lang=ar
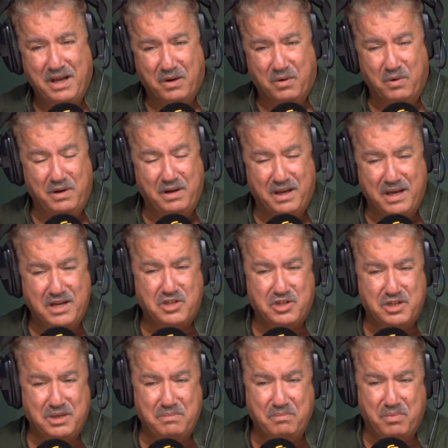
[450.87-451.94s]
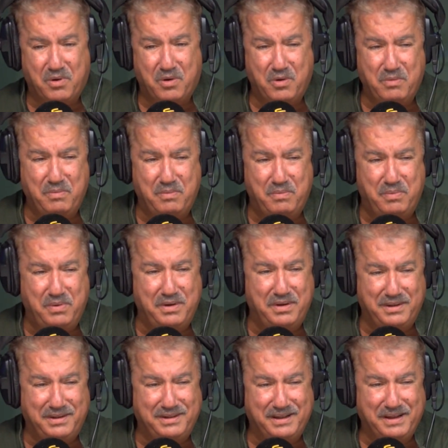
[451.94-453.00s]
قول لي هاشم
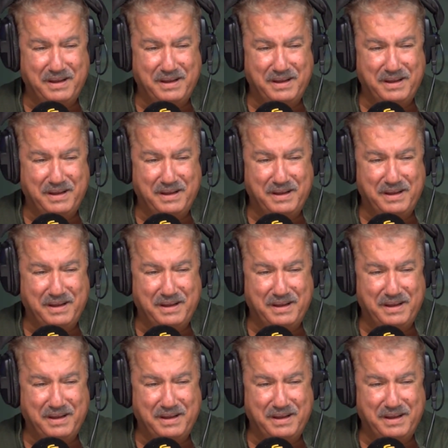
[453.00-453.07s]
خبي